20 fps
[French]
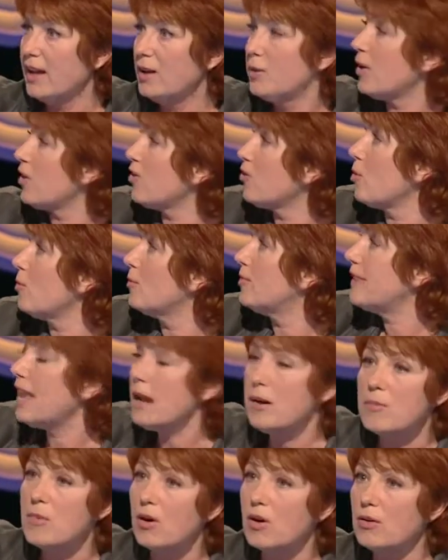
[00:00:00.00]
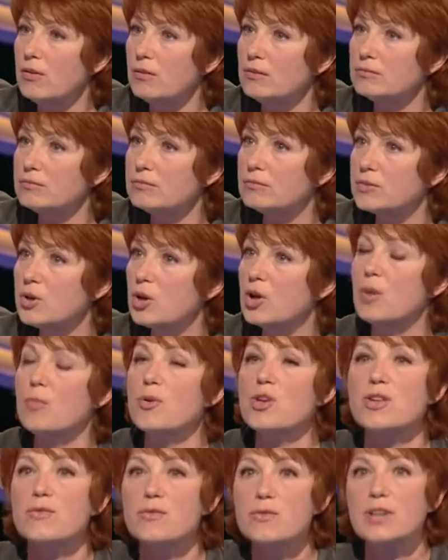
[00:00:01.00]
il lui ressemble tellement que
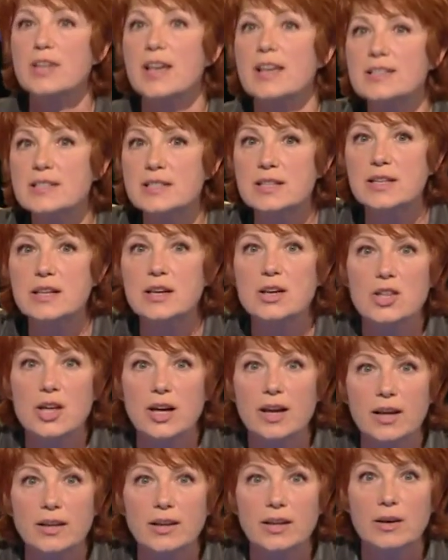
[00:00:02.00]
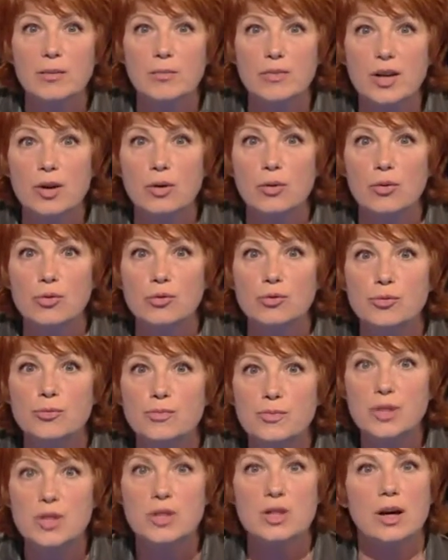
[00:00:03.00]
quand j'ai vu le casting et j'ai regardé comme ça le rôle du
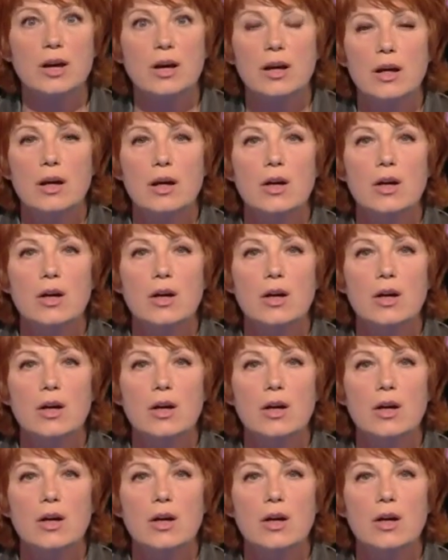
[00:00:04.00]
petit, j'ai